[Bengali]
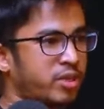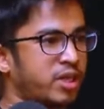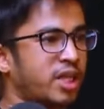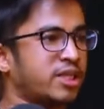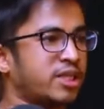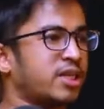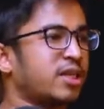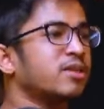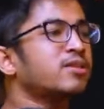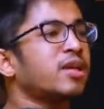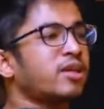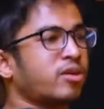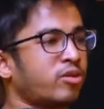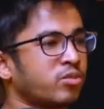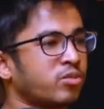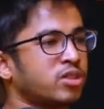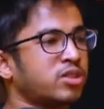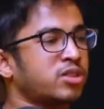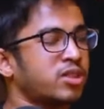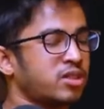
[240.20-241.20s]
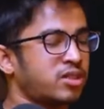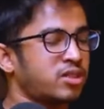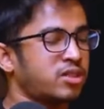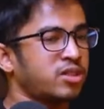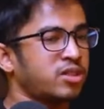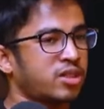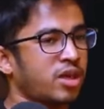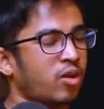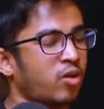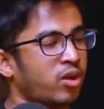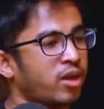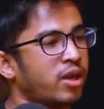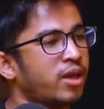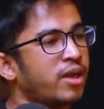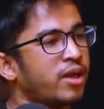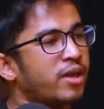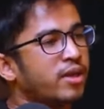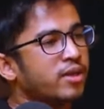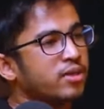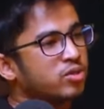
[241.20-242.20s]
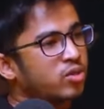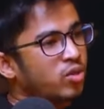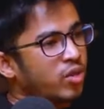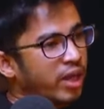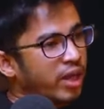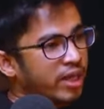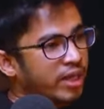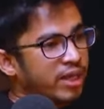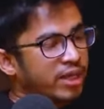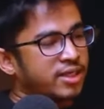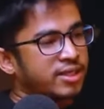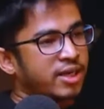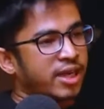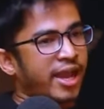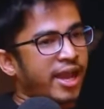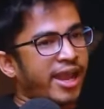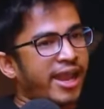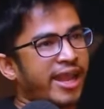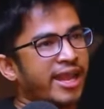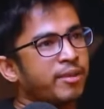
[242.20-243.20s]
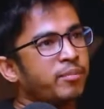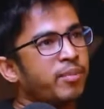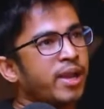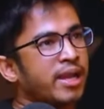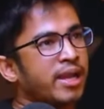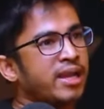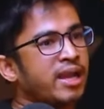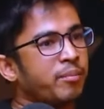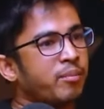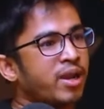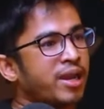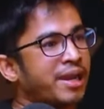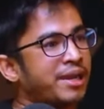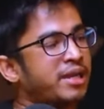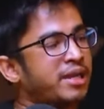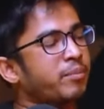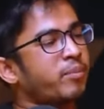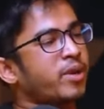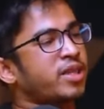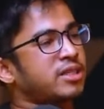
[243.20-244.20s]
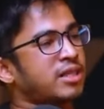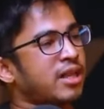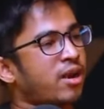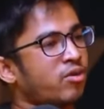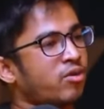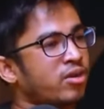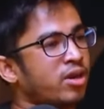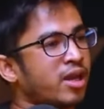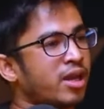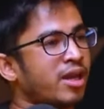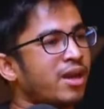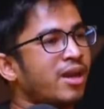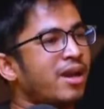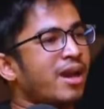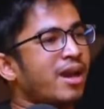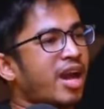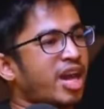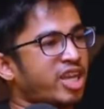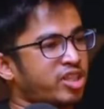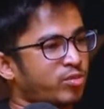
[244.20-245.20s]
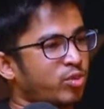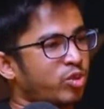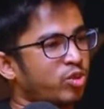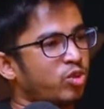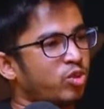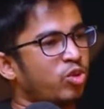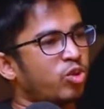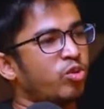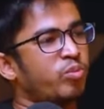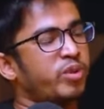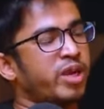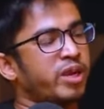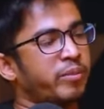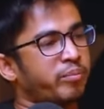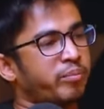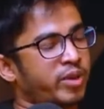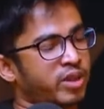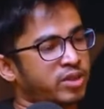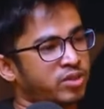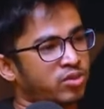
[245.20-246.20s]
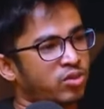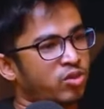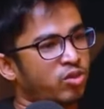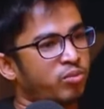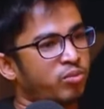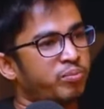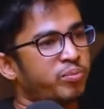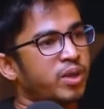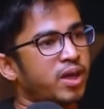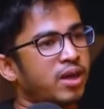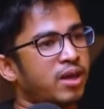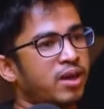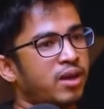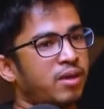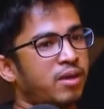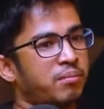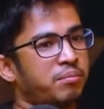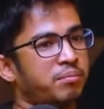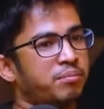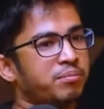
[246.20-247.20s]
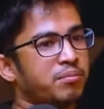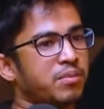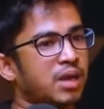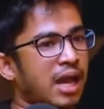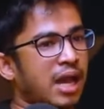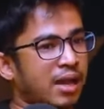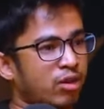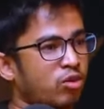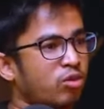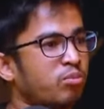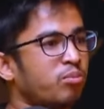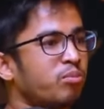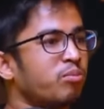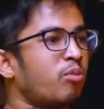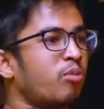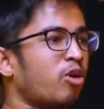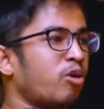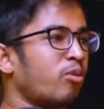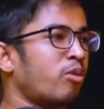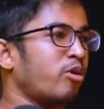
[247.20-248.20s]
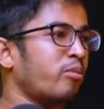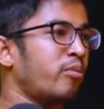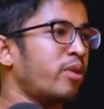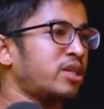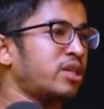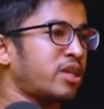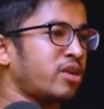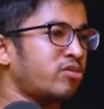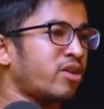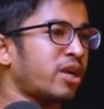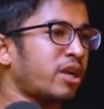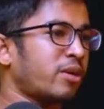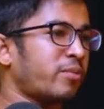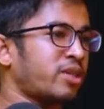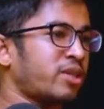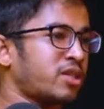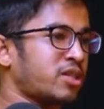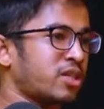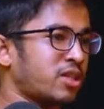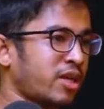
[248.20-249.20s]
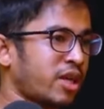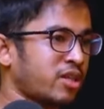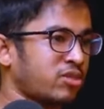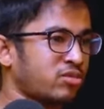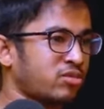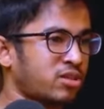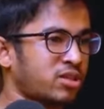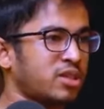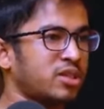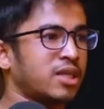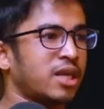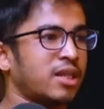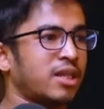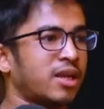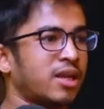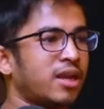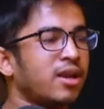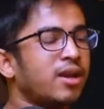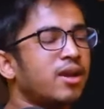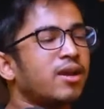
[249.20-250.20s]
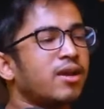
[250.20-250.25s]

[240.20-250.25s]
যাবে দেশের সার্কুমস্টেন্স চিন্তা করে সো এটা একটা জায়গা এর বাইরে আমরা এন্টারপ্রাইজ ক্লাউড নিয়ে আজমত গ্রুপ ইমপ্রেস গ্রুপ আরও বড় বড় বেশ কিছু এন্টারপ্রাইজের সাথে কাজ করতেছি যাদের